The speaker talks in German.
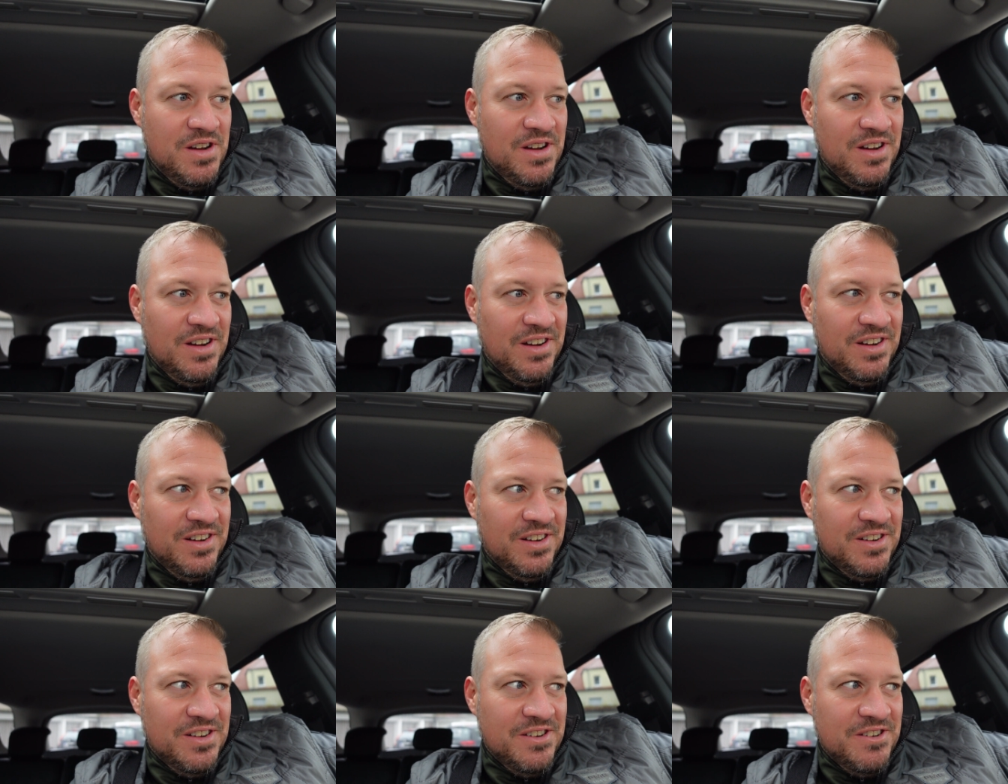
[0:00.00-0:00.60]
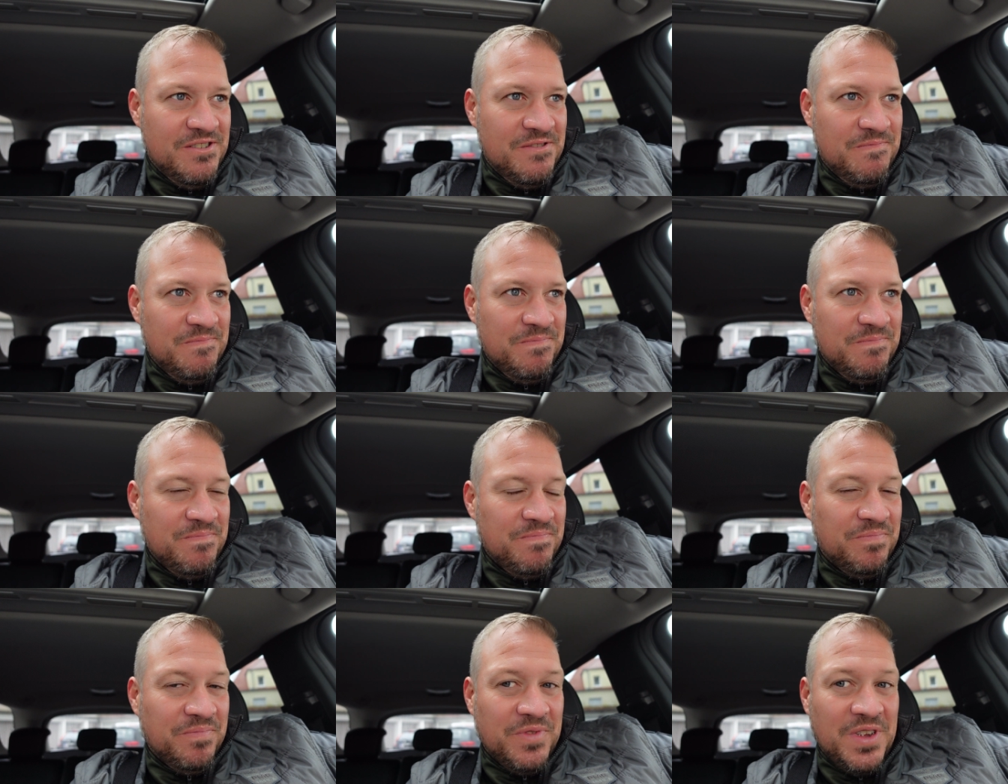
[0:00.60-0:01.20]

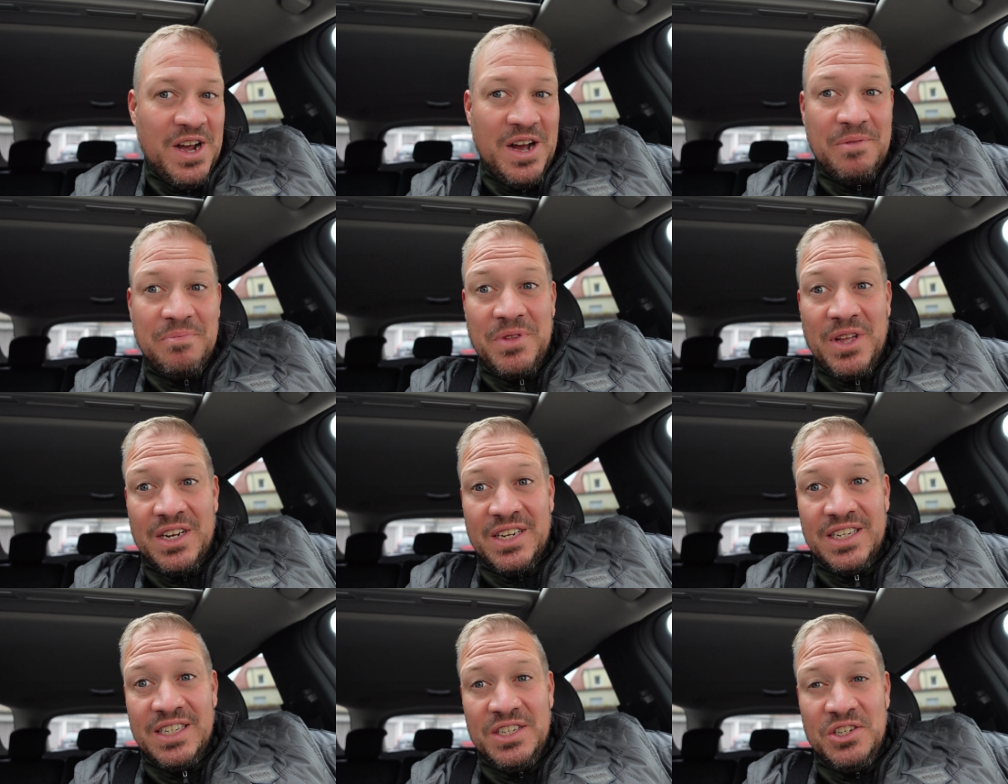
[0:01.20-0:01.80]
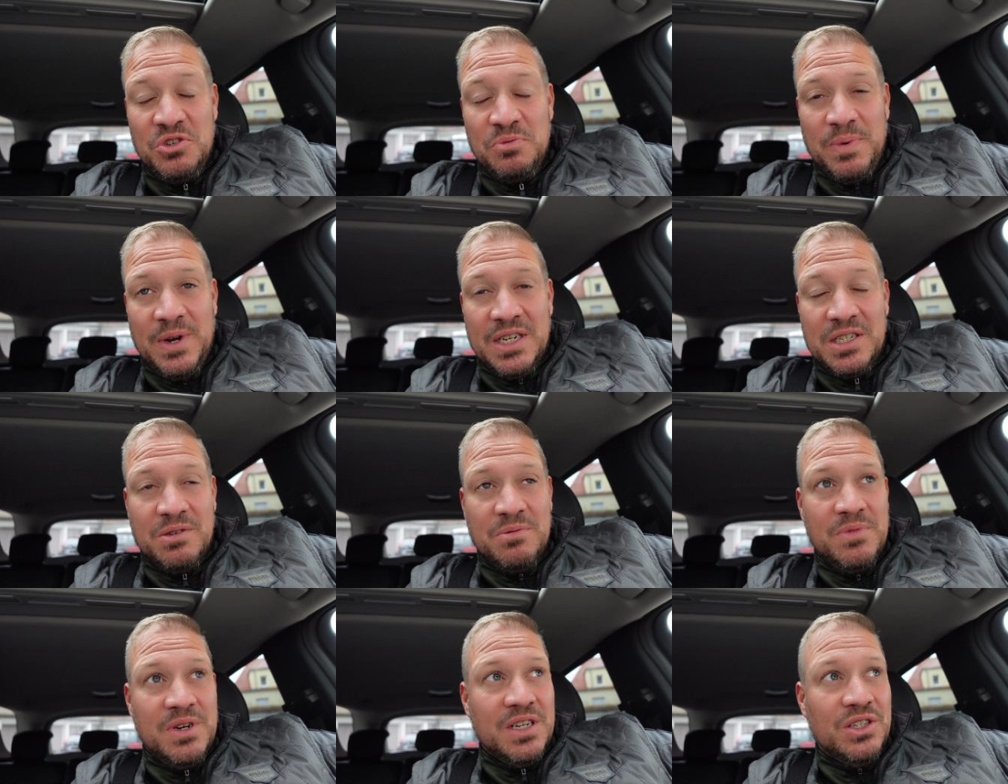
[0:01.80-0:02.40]
ähm, gehabt. Hat richtig
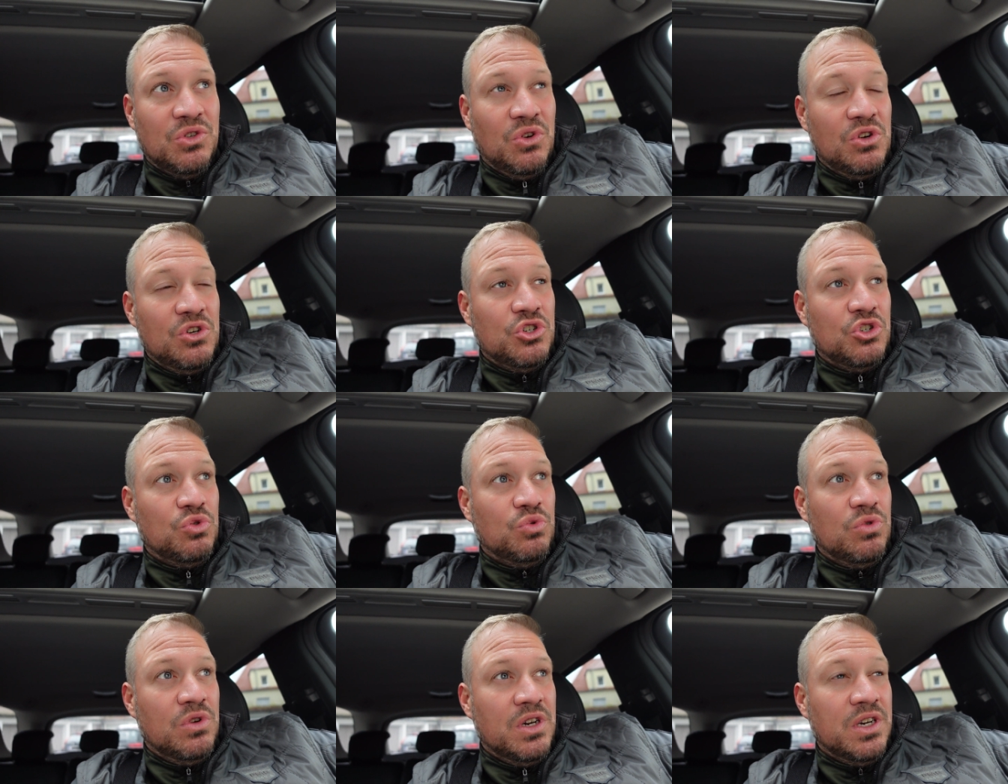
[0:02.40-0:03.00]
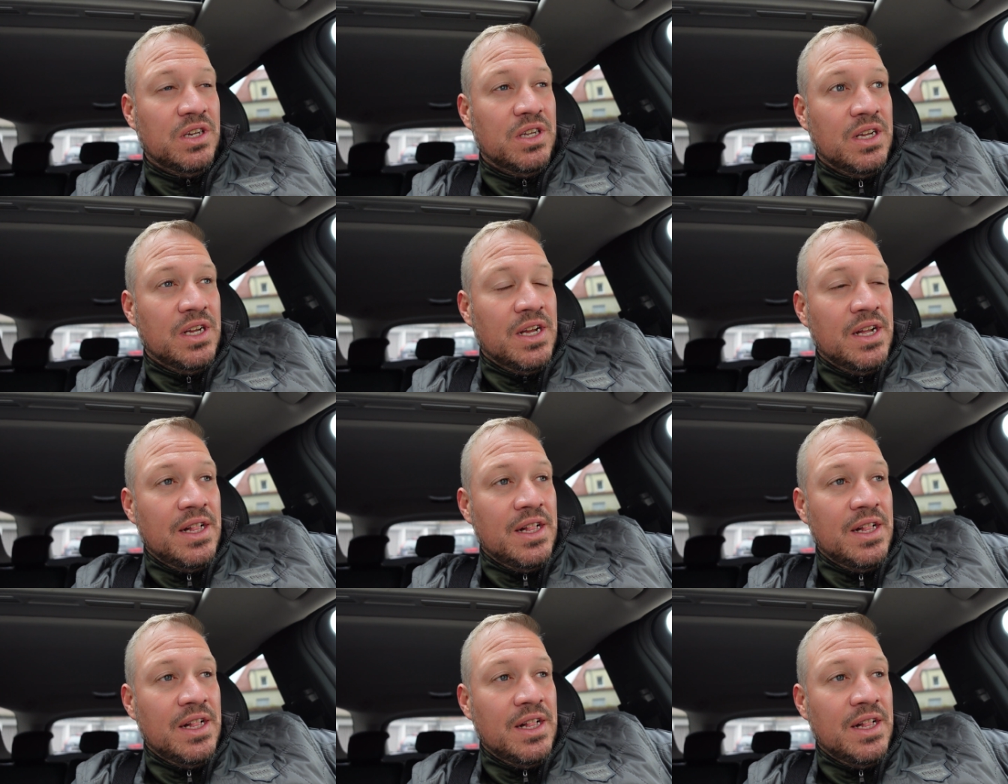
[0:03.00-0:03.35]
Spaß gemacht, tolle Schulen.